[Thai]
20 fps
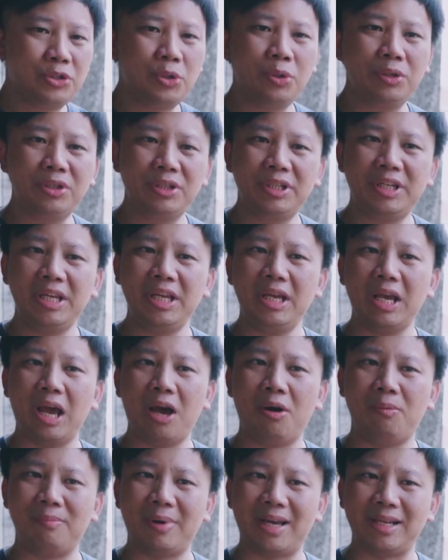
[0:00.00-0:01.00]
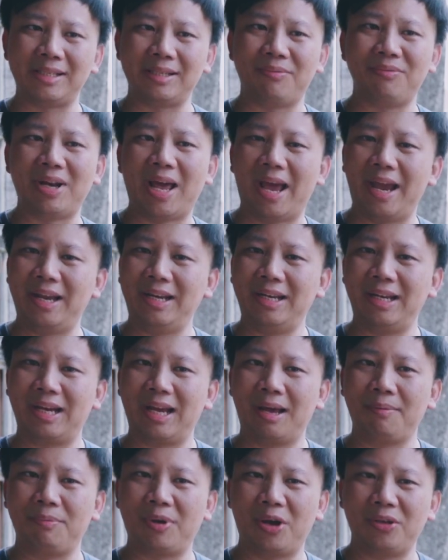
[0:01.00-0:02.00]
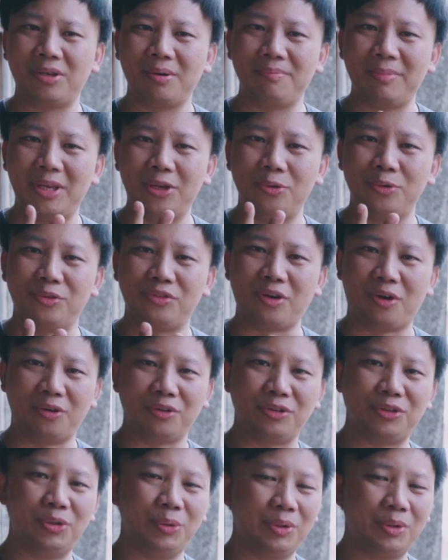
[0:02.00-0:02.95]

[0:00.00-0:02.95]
ชุดที่เอามาจำหน่ายนะครับเขาจะมีอยู่สอง